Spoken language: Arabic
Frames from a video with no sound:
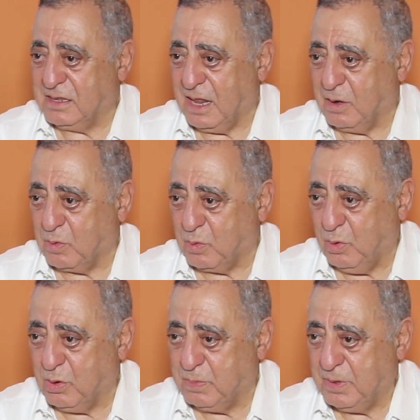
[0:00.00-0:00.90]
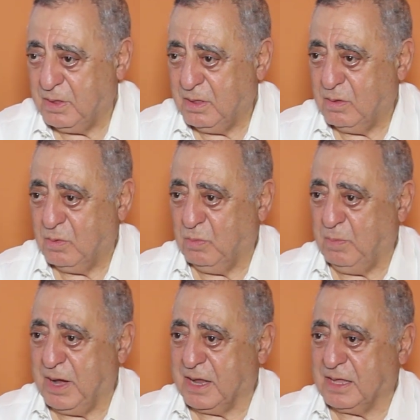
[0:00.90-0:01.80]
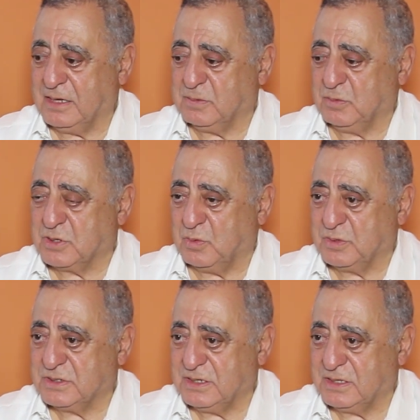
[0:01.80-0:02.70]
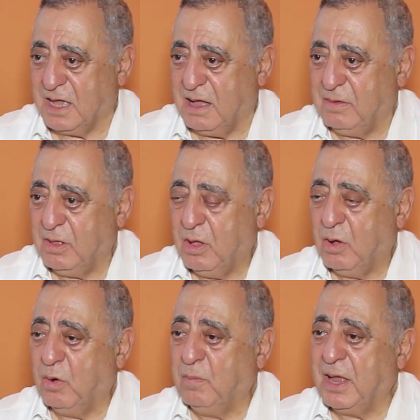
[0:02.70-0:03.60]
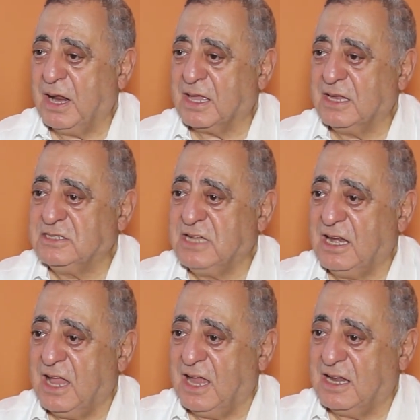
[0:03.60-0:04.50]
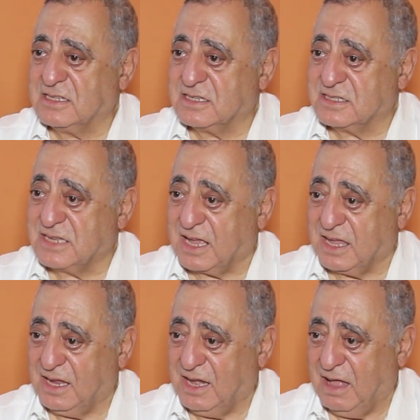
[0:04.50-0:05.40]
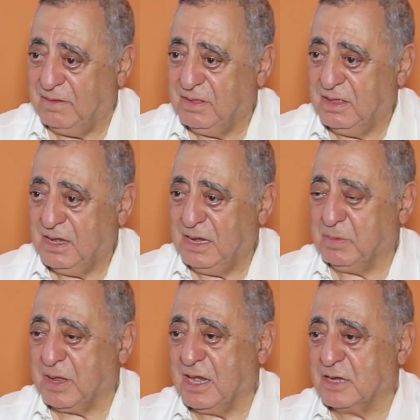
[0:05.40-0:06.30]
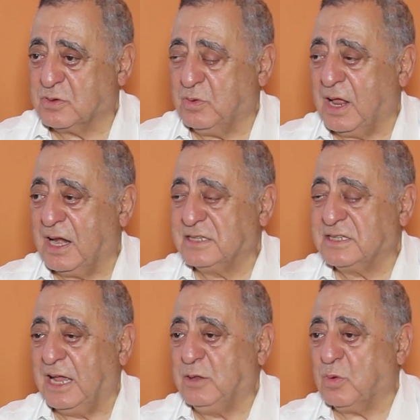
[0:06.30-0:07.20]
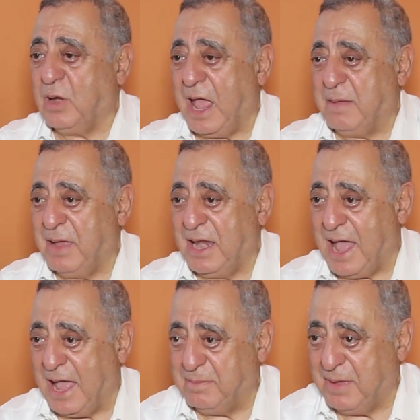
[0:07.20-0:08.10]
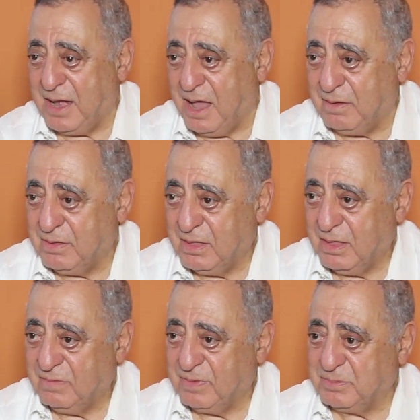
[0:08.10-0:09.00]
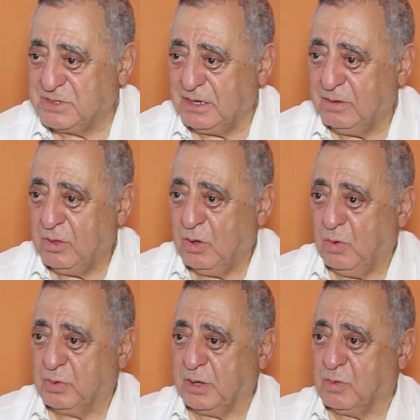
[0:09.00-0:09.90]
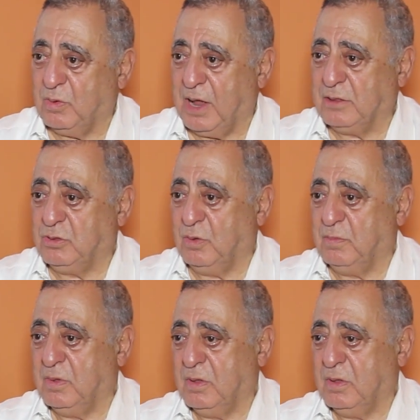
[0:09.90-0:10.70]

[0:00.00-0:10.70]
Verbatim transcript: ديال القرب ومراكز متوسطة ومراكز ديال الآلات الثقيلة اللي يمكن تكون على صعيد كل عمالة عمالة فهمتي وكيكون عندهم